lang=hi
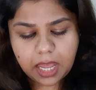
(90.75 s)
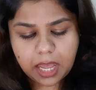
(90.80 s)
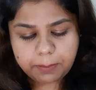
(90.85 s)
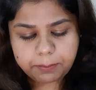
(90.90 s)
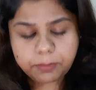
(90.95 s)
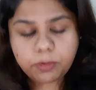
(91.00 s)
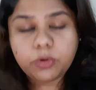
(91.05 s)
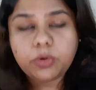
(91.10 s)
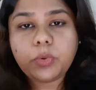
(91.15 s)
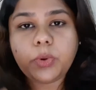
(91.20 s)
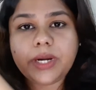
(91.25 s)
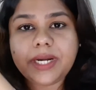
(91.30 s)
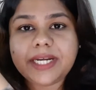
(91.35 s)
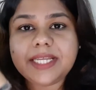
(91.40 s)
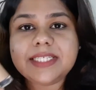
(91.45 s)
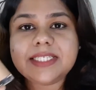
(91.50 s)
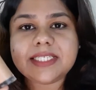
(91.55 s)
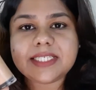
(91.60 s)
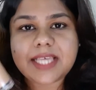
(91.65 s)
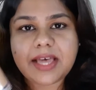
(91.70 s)
आपको
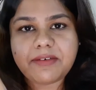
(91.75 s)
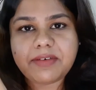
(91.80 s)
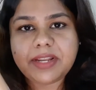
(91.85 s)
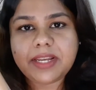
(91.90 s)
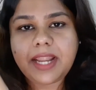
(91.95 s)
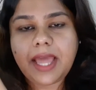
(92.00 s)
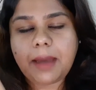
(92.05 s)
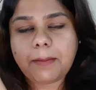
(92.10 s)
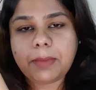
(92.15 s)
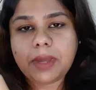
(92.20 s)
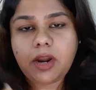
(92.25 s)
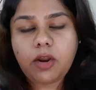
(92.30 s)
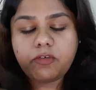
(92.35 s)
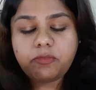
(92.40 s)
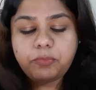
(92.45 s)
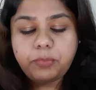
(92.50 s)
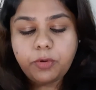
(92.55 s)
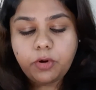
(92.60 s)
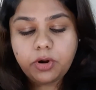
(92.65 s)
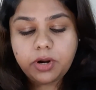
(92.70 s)
27 सेवन
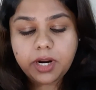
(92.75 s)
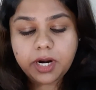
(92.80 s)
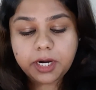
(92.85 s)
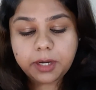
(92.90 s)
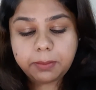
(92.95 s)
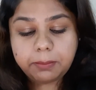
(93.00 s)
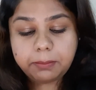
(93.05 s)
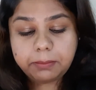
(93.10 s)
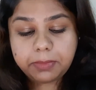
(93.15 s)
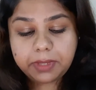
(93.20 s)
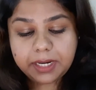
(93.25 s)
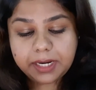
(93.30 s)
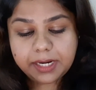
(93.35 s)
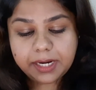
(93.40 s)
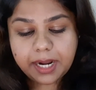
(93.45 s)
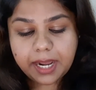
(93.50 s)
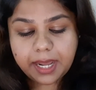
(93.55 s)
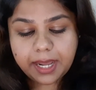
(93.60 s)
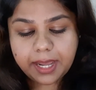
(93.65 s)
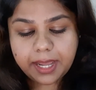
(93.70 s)
ऑफ प्रोडक्ट मिल
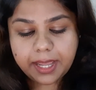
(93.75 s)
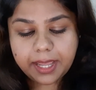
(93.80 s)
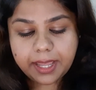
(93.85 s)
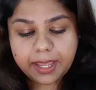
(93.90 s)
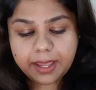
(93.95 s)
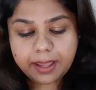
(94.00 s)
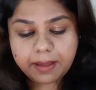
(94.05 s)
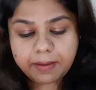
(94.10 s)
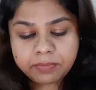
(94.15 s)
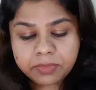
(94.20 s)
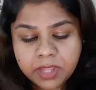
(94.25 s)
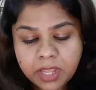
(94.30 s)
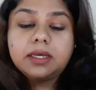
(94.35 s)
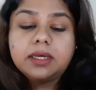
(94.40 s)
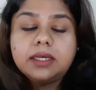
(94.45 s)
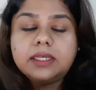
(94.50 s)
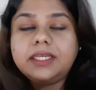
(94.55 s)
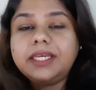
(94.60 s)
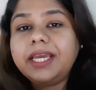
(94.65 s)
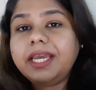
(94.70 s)
रहा
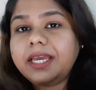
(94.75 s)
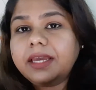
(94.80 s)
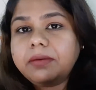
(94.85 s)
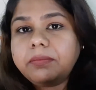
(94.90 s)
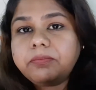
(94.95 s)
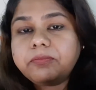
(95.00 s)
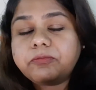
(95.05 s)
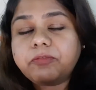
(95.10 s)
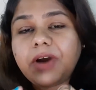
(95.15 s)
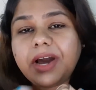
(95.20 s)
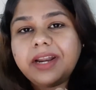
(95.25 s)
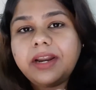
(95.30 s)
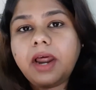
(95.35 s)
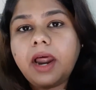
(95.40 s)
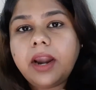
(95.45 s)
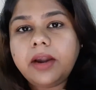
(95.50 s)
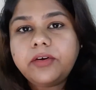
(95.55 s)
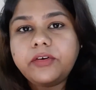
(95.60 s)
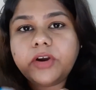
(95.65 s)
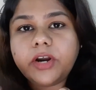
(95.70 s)
है ये वन
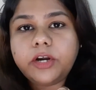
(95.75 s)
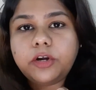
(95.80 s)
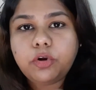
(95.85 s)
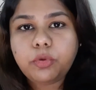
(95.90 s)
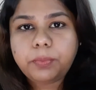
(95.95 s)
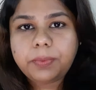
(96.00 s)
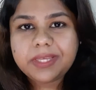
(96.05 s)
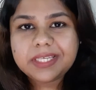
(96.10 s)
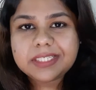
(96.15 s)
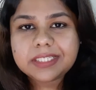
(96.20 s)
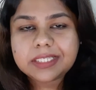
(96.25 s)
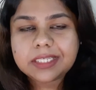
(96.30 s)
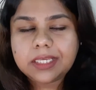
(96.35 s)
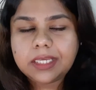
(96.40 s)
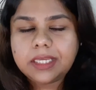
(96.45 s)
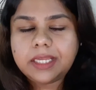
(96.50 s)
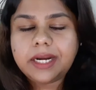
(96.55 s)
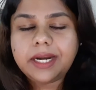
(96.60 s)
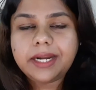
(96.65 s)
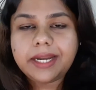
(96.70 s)
हंड्रेड रुपीज
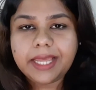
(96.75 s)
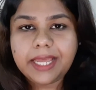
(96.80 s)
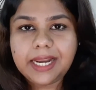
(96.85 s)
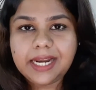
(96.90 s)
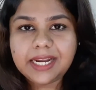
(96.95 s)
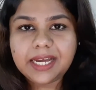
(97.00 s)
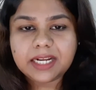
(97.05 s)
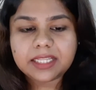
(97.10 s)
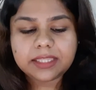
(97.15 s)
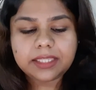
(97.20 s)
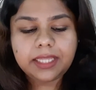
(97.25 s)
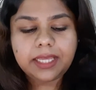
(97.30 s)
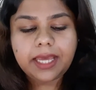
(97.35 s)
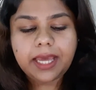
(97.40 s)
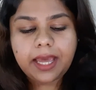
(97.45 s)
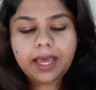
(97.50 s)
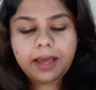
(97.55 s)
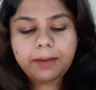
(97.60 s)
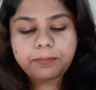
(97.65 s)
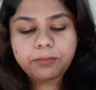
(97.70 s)
की रिटेल करती
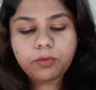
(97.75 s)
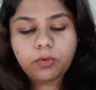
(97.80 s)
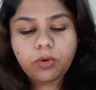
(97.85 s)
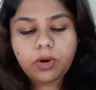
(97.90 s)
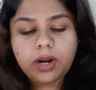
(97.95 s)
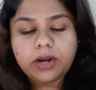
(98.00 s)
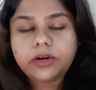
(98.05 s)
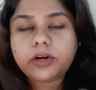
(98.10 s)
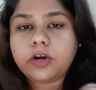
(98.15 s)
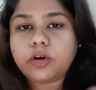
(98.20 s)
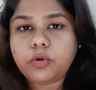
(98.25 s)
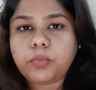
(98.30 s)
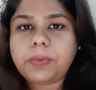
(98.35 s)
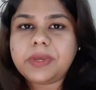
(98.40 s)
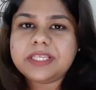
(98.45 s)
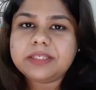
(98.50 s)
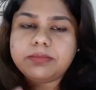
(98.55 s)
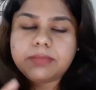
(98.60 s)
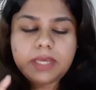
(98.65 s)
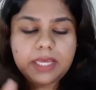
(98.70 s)
है आपको हंड्रेड
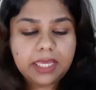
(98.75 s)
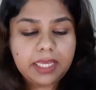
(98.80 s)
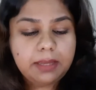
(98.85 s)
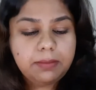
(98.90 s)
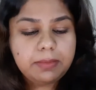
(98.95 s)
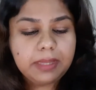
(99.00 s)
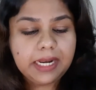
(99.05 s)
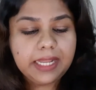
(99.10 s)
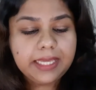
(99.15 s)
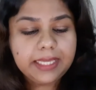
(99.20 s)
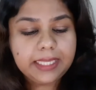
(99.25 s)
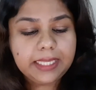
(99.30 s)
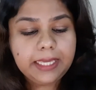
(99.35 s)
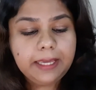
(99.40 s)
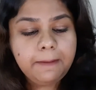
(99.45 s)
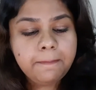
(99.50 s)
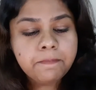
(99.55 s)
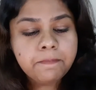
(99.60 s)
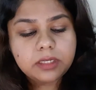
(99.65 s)
रुपीज में ही मिलेगी